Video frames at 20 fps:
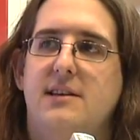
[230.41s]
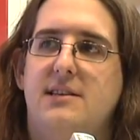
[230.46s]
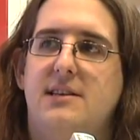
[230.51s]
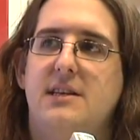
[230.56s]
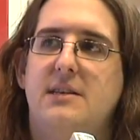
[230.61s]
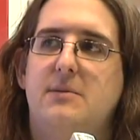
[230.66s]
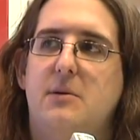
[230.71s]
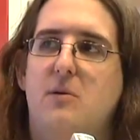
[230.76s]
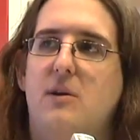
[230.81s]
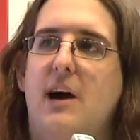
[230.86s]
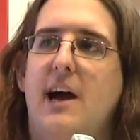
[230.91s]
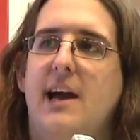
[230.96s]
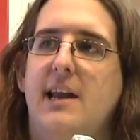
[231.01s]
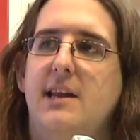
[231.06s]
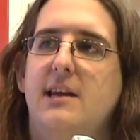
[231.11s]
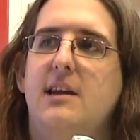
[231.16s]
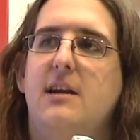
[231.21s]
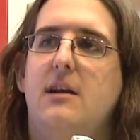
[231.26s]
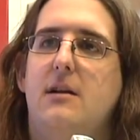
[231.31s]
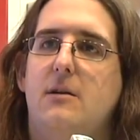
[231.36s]
Es sind zwar noch
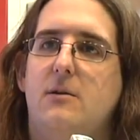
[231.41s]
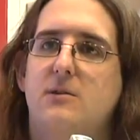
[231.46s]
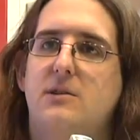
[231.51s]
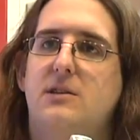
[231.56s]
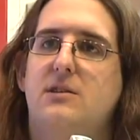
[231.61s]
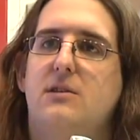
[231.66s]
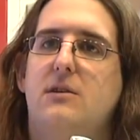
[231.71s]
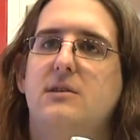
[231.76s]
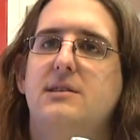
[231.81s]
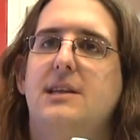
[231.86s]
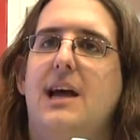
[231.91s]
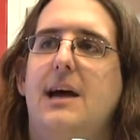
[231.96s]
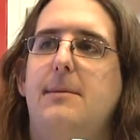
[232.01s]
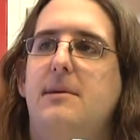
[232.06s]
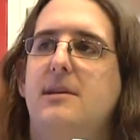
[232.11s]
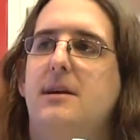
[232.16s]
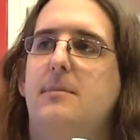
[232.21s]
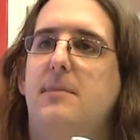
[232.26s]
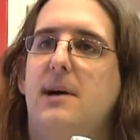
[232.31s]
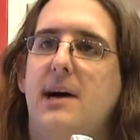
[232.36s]
einige
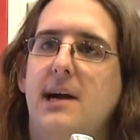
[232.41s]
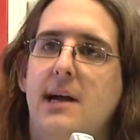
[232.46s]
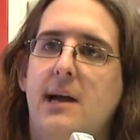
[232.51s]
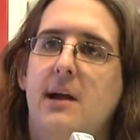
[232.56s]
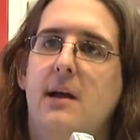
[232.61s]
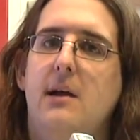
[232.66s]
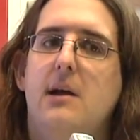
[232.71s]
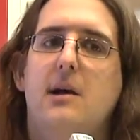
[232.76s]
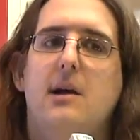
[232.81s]
Closed-Source-Treiber dabei,